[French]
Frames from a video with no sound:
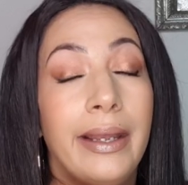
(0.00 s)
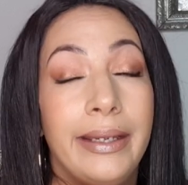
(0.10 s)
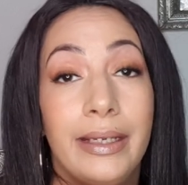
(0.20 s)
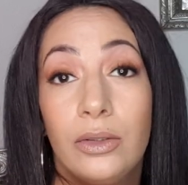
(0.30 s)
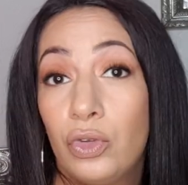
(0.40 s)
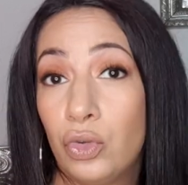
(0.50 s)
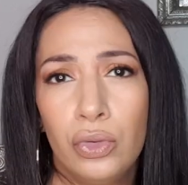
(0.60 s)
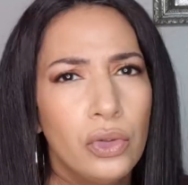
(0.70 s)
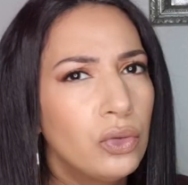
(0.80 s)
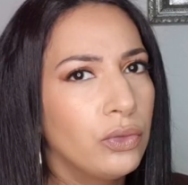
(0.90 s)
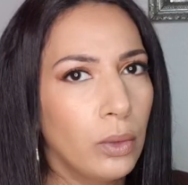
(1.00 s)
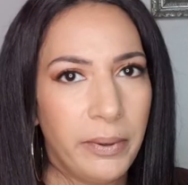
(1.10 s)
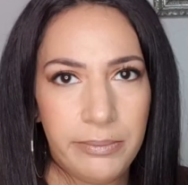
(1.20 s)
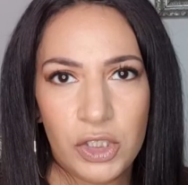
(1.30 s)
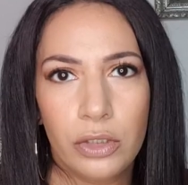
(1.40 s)
et tout ne couvre
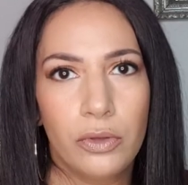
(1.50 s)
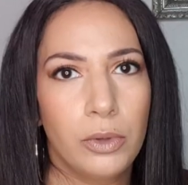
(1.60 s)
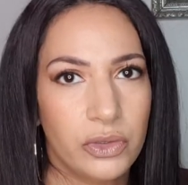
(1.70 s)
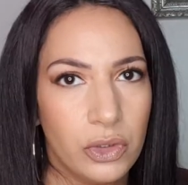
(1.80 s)
pas mes cheveux blancs,